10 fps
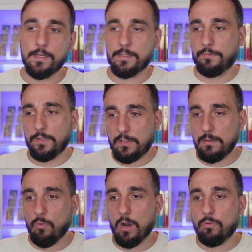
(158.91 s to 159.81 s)
Ça fait
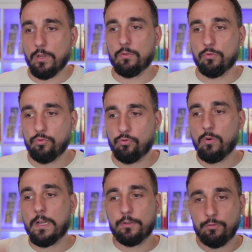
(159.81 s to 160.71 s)
six mois qu'on attend
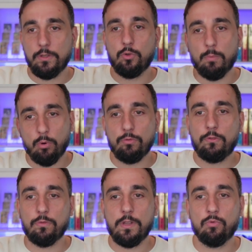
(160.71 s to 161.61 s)
toujours la suite de
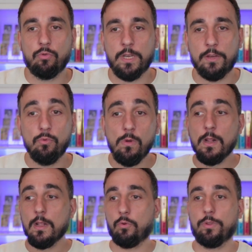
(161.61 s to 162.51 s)
production de Naruto Caillou,
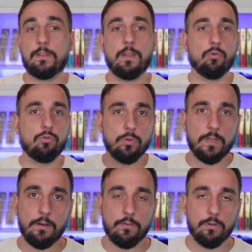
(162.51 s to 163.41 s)
qu'on était en
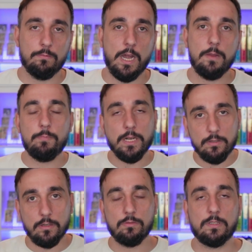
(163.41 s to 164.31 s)
total stand-by,
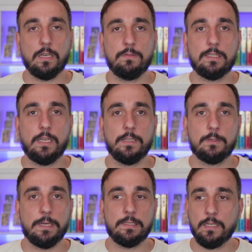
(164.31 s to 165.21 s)
personne ne savait ce qui allait
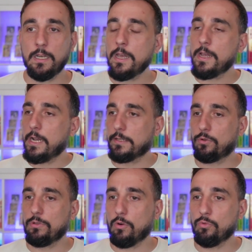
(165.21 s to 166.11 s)
se passer. Est-ce
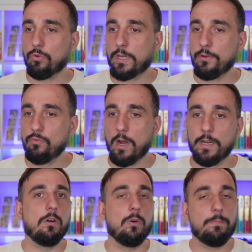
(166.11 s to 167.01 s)
que Naruto Caillou
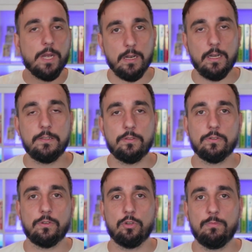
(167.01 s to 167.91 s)
allait euh, perdre la
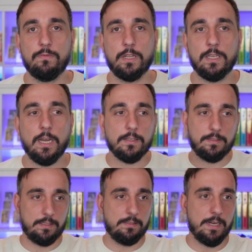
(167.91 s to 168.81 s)
licence en 2024
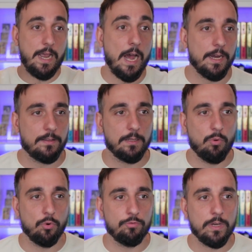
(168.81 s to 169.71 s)
Est-ce qu'ils allaient arrêter de
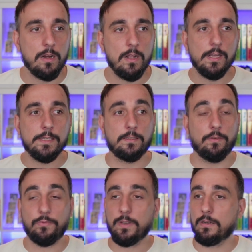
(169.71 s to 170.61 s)
produire
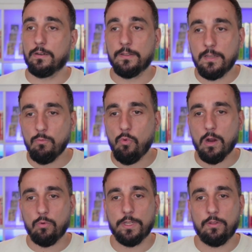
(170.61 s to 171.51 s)
Ça fait des
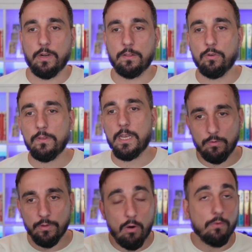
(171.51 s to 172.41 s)
mois qu'on est dans l'attente
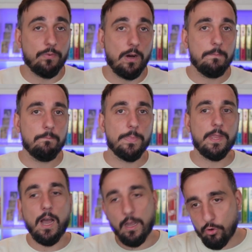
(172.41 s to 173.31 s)
et on a enfin
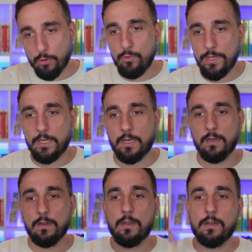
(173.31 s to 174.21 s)
un
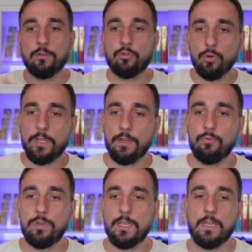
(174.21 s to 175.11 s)
communiqué de
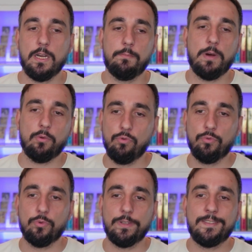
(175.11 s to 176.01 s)
Caillou qui est apparu
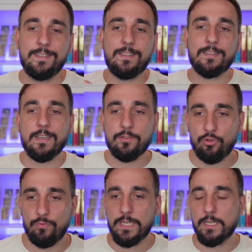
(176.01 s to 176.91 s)
le 17
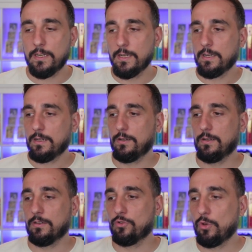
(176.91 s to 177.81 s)
juillet
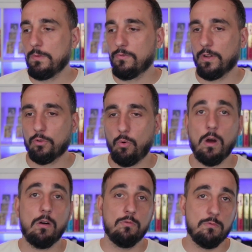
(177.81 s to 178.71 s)

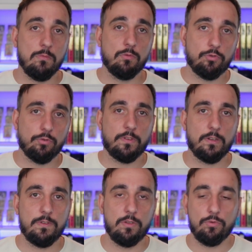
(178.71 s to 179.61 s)
2023, euh, au moment où je tourne
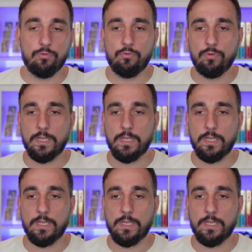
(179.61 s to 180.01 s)
cette vidéo, du coup